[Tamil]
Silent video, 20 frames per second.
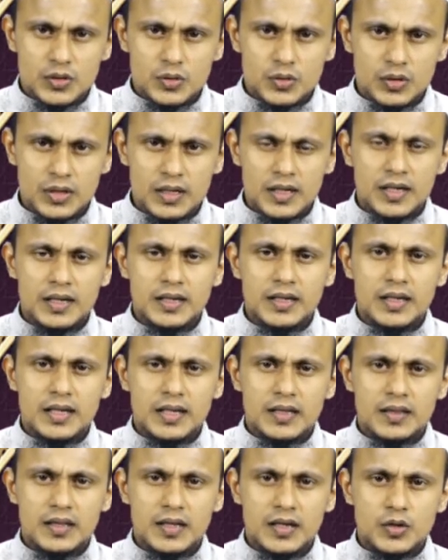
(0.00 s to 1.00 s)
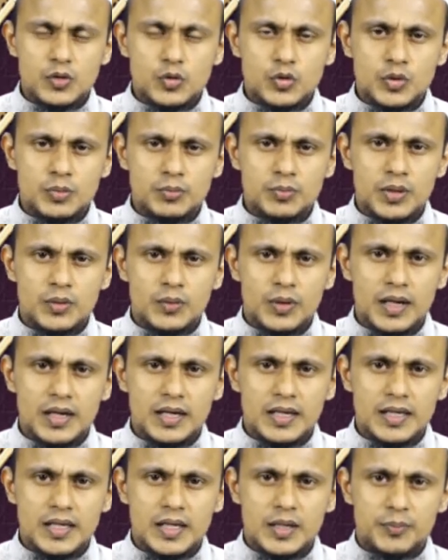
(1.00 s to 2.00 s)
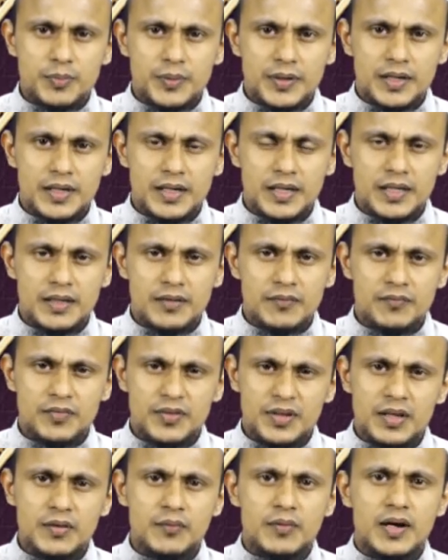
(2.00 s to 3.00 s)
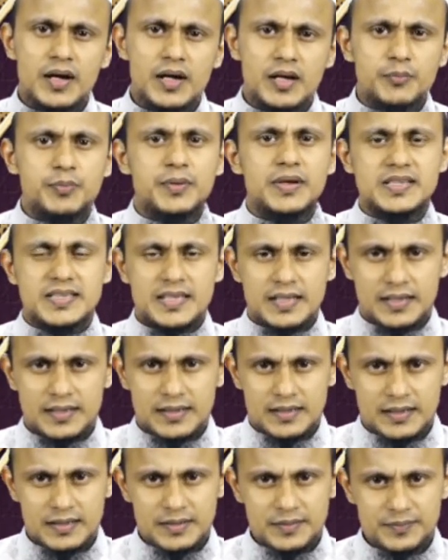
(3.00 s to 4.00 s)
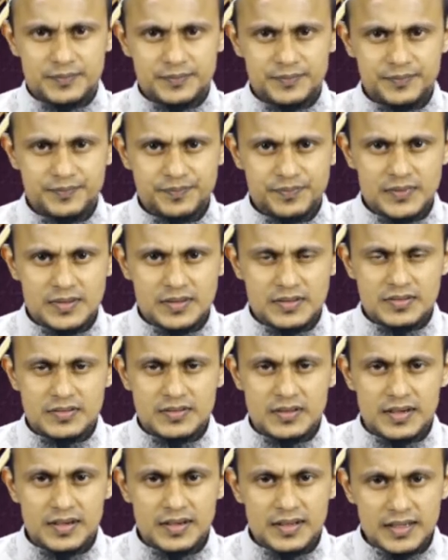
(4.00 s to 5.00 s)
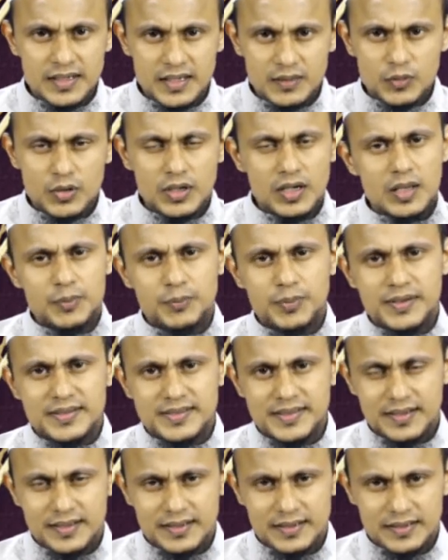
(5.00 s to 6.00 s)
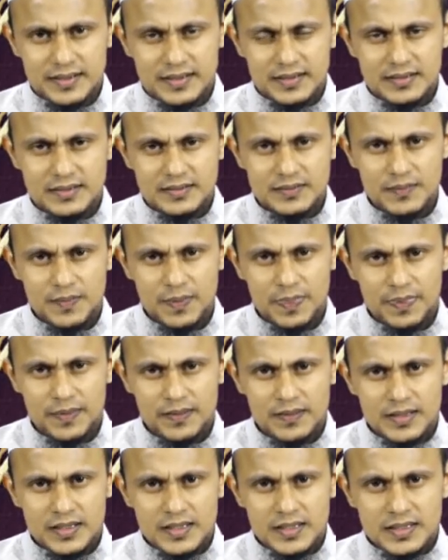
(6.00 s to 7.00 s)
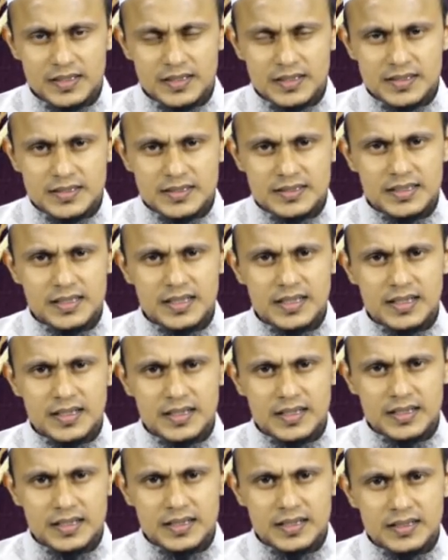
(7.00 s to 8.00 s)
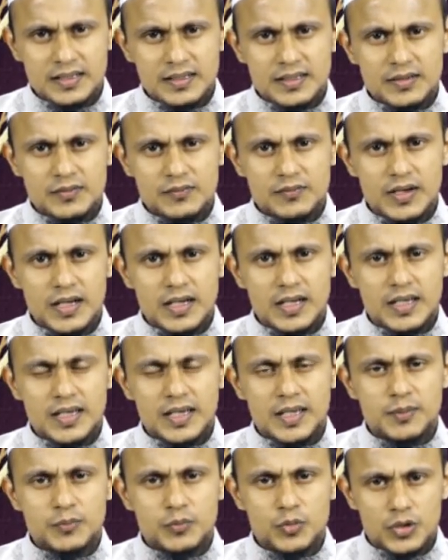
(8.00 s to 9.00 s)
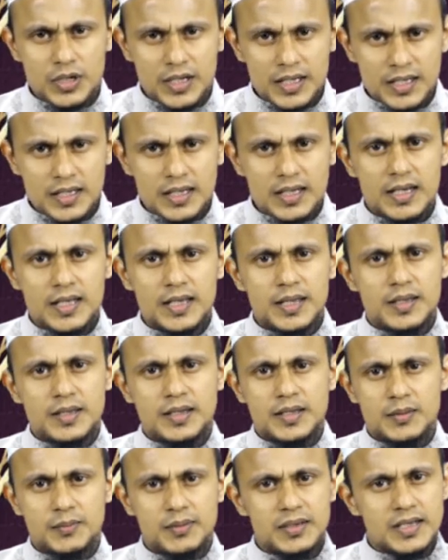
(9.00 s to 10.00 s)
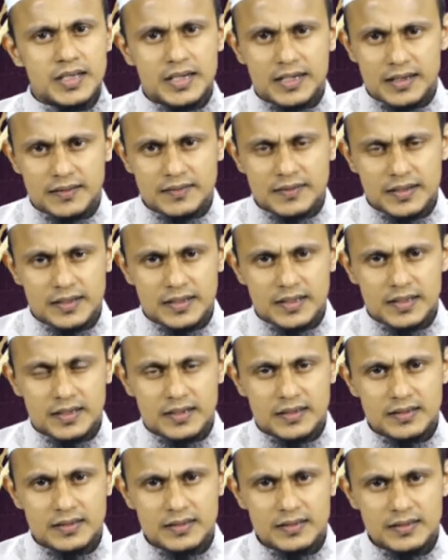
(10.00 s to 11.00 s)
குரானில் அல்லாஹ் குடும்ப வாழ்க்கையை பற்றி விரிவாக பேசியிருக்கிறான் சில நிகழ்வுகளை பேசியிருக்கிறான் சில வாழ்க்கை முறைகளை நமக்கு கற்றுத்தருகிறான்